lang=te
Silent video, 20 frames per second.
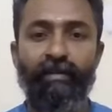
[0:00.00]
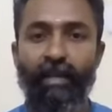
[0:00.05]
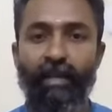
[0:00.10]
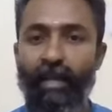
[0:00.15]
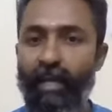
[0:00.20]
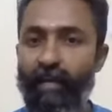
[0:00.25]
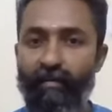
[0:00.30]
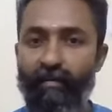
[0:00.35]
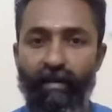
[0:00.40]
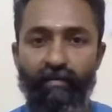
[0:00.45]

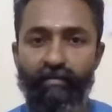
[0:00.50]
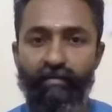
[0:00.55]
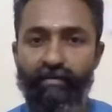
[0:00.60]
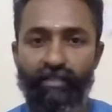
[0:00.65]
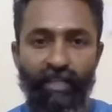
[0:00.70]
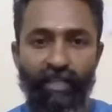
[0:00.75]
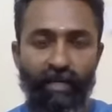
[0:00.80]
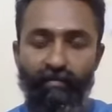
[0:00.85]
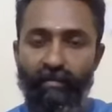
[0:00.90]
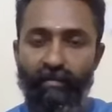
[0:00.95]
కేవలం
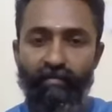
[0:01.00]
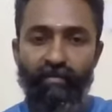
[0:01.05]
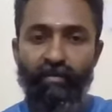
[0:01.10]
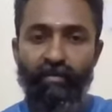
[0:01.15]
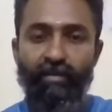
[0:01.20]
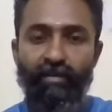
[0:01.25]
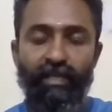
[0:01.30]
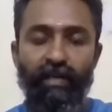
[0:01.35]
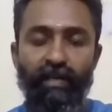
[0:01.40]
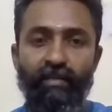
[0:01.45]
చర్మం
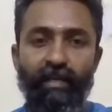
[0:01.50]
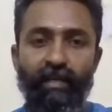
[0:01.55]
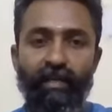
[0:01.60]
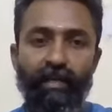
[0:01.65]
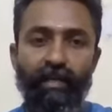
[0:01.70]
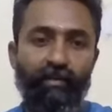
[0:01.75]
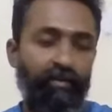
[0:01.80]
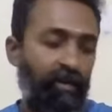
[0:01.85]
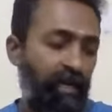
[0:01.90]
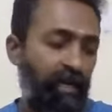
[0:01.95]
శుద్ధి అవుతే
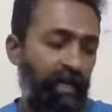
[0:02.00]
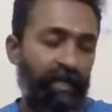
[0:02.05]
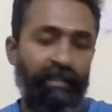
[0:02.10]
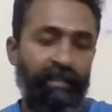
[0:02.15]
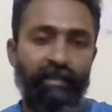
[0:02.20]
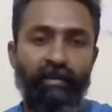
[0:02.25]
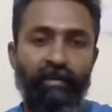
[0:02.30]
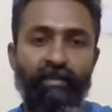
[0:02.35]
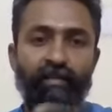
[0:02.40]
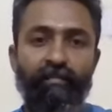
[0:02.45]
ఇంకో గంట
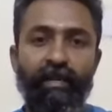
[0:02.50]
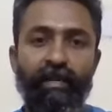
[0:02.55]
తర్వాత